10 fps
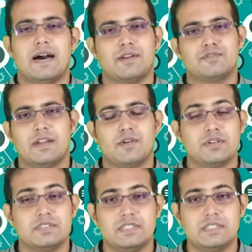আলোচনা
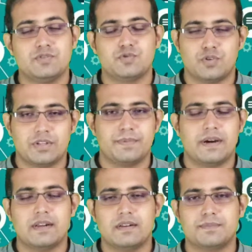করেছি
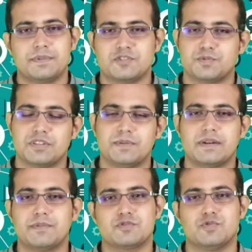শনিবার
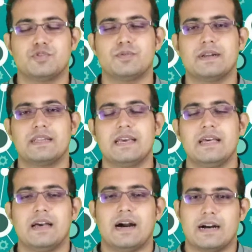বৃহস্পতিবার এবং শুক্রবার নিয়ে
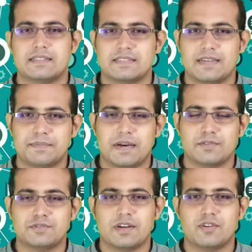আজকে আমরা
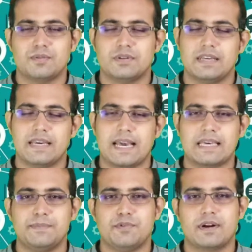আলোচনা করব ঠিক
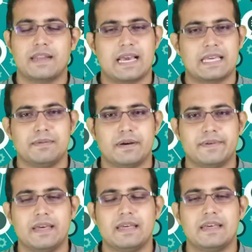একই প্রকারে
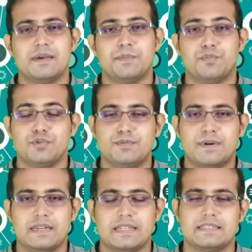একইভাবে
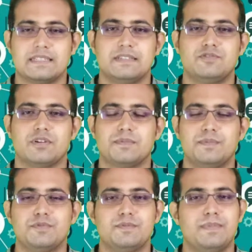বুধবার নিয়ে যাদের জন্ম
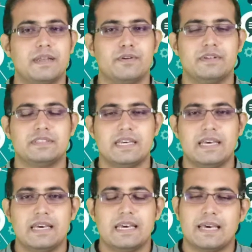বুধবারে হয়েছে
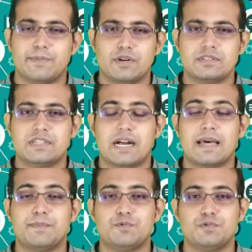এবং
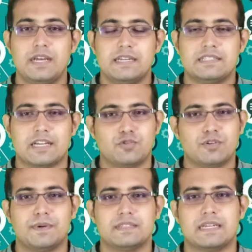যারা বুধের জাতক
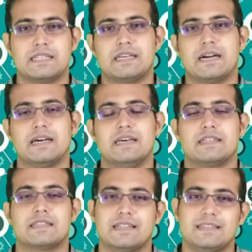বা জাতিকা
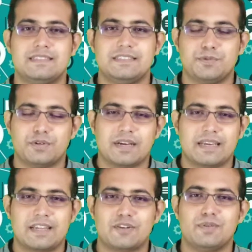তাদের জীবনটা
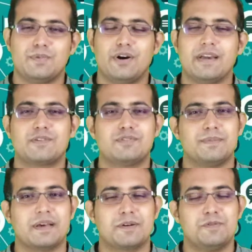কীরকম হয় একটু
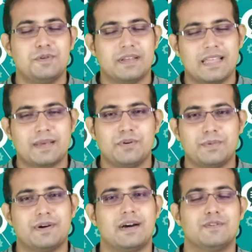আমরা ঘুরে দেখব
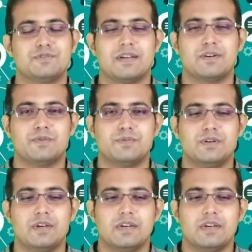এবং আলোচনা করব